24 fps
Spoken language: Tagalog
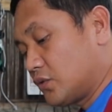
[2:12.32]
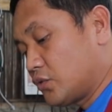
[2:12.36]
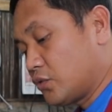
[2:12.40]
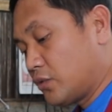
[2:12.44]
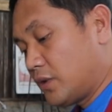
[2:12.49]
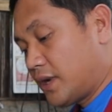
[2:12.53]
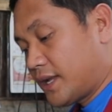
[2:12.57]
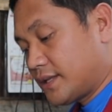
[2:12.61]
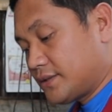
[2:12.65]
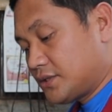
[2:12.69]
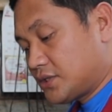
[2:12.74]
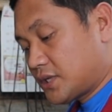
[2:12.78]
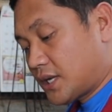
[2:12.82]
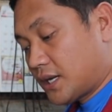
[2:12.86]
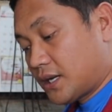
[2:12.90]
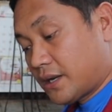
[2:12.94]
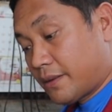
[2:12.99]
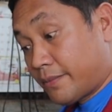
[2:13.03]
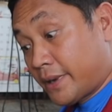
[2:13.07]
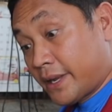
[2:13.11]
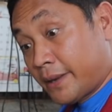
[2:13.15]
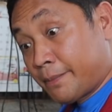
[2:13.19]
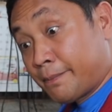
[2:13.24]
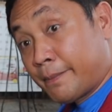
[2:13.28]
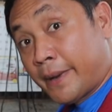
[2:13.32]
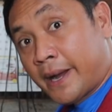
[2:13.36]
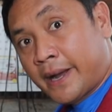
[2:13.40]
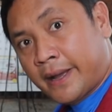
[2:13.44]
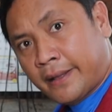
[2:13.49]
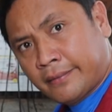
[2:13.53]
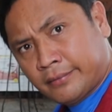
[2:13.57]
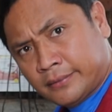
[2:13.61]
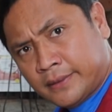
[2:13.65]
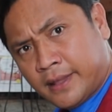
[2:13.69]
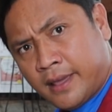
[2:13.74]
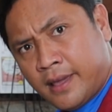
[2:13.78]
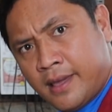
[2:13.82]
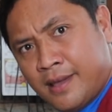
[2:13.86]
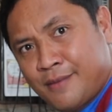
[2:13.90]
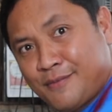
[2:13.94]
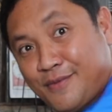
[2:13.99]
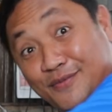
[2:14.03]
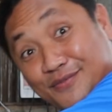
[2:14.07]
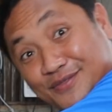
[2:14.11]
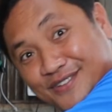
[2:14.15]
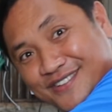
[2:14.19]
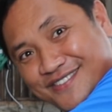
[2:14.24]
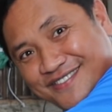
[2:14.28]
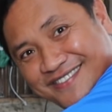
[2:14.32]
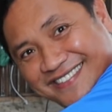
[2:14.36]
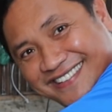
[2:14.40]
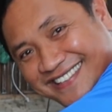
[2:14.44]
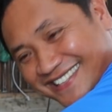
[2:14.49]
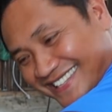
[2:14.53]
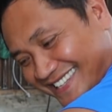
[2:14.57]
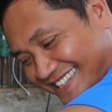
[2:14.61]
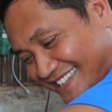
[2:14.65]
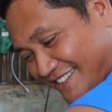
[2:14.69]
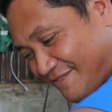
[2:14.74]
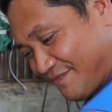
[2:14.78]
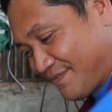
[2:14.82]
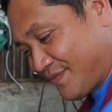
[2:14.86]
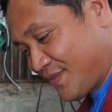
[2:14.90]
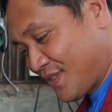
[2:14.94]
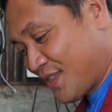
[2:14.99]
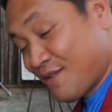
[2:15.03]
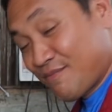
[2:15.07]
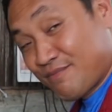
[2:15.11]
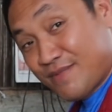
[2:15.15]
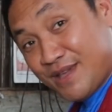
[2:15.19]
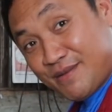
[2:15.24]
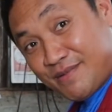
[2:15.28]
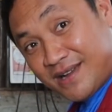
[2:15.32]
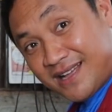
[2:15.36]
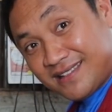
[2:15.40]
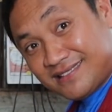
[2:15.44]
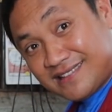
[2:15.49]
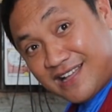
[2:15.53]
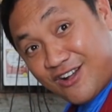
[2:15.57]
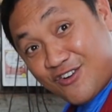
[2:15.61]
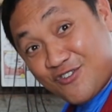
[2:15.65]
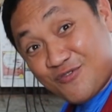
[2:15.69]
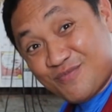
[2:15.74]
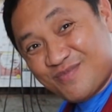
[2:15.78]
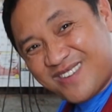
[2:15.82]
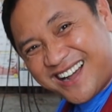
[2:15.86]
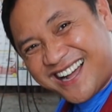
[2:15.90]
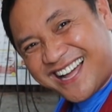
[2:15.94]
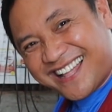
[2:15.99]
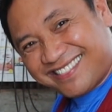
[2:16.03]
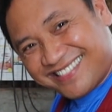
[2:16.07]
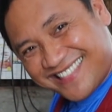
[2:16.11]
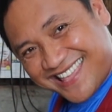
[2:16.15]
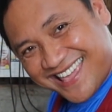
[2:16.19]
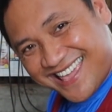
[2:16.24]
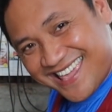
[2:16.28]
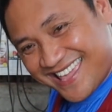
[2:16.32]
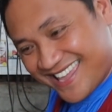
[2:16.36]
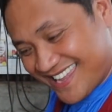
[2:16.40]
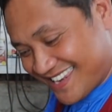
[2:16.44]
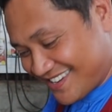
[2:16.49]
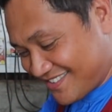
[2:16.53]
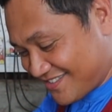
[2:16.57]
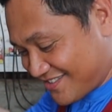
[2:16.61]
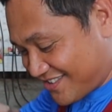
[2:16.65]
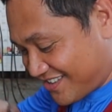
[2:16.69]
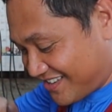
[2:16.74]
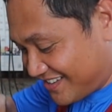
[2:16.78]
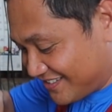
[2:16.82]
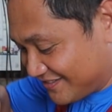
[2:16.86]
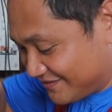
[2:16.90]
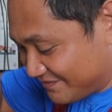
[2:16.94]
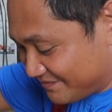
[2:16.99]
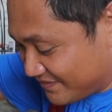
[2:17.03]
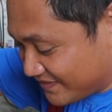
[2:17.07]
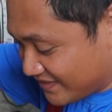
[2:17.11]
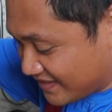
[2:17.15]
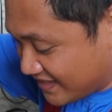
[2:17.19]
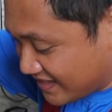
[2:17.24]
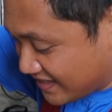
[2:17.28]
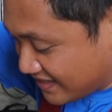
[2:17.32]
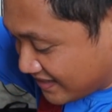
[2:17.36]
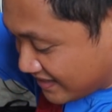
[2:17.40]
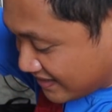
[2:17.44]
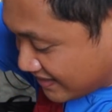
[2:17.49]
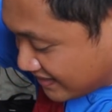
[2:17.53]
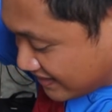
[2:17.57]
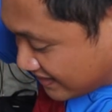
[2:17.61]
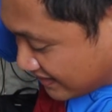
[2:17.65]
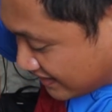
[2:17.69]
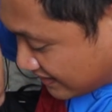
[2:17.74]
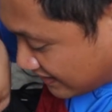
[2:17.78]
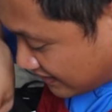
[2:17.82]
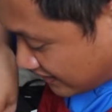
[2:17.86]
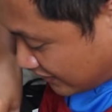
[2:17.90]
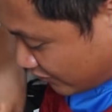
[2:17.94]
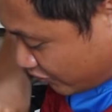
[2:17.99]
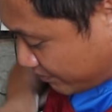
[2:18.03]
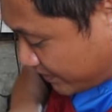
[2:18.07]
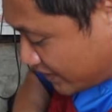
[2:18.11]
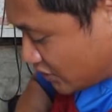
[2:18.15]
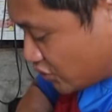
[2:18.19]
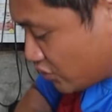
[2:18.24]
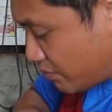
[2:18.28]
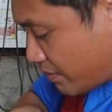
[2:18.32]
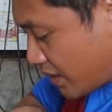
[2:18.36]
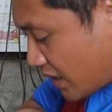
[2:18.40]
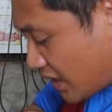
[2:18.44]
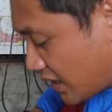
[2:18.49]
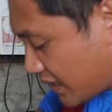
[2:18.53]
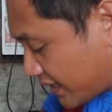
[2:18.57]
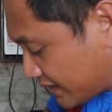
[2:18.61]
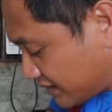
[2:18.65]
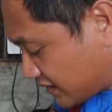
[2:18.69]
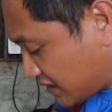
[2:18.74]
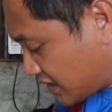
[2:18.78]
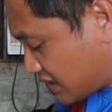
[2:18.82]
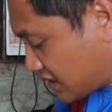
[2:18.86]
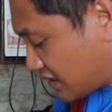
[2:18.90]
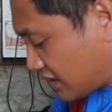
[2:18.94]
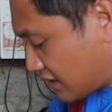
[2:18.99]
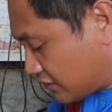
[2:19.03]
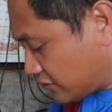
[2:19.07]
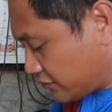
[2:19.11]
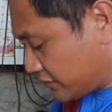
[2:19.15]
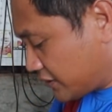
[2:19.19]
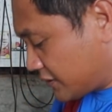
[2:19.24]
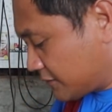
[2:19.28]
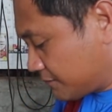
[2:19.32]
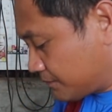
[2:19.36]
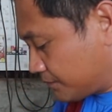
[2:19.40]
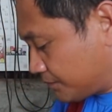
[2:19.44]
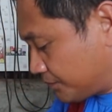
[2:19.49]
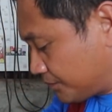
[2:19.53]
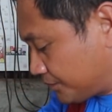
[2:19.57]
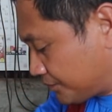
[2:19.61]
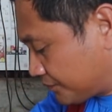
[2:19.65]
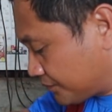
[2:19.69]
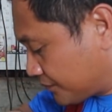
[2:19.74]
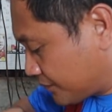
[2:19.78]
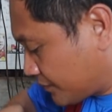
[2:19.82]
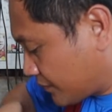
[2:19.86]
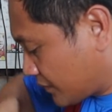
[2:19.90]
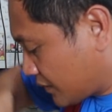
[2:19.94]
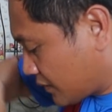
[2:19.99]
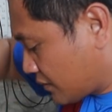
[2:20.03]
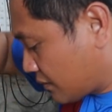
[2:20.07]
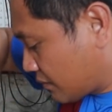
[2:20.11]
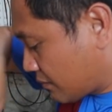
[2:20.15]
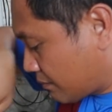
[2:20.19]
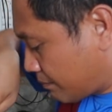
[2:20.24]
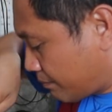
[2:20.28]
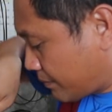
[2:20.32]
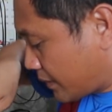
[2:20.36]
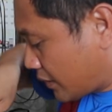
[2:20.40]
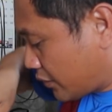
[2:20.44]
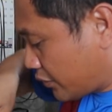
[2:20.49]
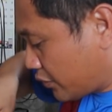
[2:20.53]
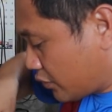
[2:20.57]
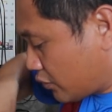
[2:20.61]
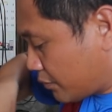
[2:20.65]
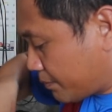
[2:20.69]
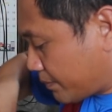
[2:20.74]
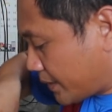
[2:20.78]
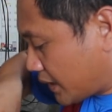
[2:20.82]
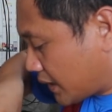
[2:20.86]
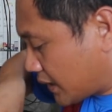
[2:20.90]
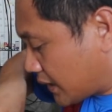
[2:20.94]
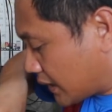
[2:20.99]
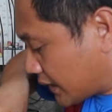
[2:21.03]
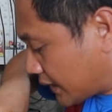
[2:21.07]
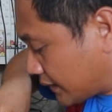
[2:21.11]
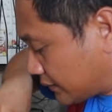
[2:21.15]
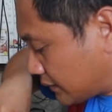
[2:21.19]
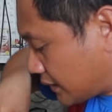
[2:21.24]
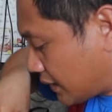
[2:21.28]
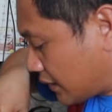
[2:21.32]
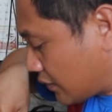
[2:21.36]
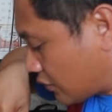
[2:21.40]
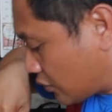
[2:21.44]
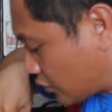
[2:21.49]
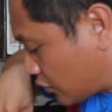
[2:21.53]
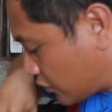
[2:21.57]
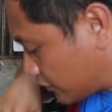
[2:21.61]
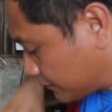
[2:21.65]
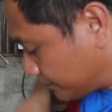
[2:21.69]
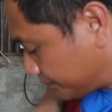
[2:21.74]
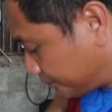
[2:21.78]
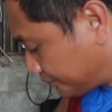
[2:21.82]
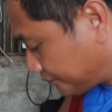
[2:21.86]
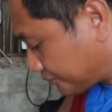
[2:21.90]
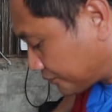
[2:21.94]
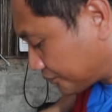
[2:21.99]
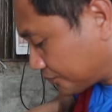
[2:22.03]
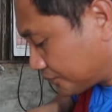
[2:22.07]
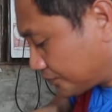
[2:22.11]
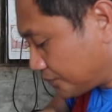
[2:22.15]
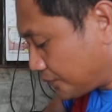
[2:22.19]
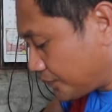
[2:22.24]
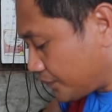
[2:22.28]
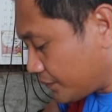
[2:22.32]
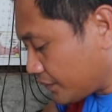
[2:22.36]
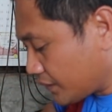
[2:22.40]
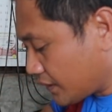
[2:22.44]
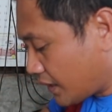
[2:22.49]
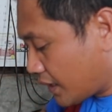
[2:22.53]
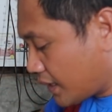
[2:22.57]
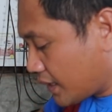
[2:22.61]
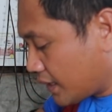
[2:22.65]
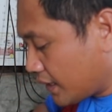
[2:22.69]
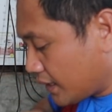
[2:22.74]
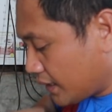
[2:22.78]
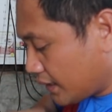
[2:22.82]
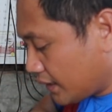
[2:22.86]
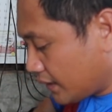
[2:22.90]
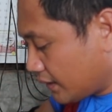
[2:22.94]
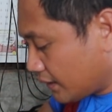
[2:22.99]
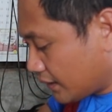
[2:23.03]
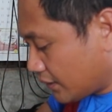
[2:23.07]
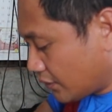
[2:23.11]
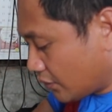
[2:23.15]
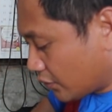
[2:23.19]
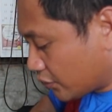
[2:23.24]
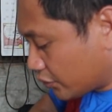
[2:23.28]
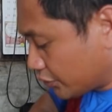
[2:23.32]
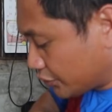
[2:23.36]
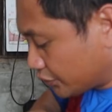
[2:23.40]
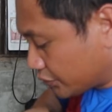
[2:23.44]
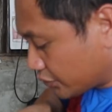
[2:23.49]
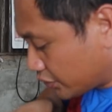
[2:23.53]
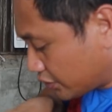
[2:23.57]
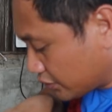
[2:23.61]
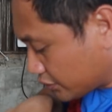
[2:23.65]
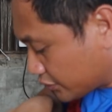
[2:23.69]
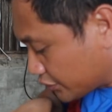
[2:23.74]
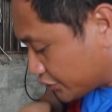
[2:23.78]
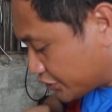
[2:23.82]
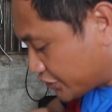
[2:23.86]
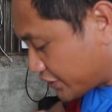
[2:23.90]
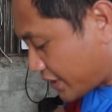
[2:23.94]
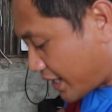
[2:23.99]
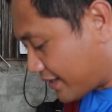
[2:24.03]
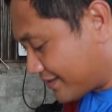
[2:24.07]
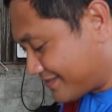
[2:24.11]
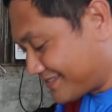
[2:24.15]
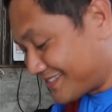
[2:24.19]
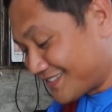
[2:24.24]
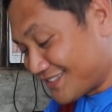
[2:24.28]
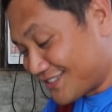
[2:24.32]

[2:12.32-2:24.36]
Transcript: Tulad dyan na may makati. May, may mga taong makati. No? Ako medyo mangangati din ako. Eh. Pero yung pagkakati ko, kinokontrol ko siya.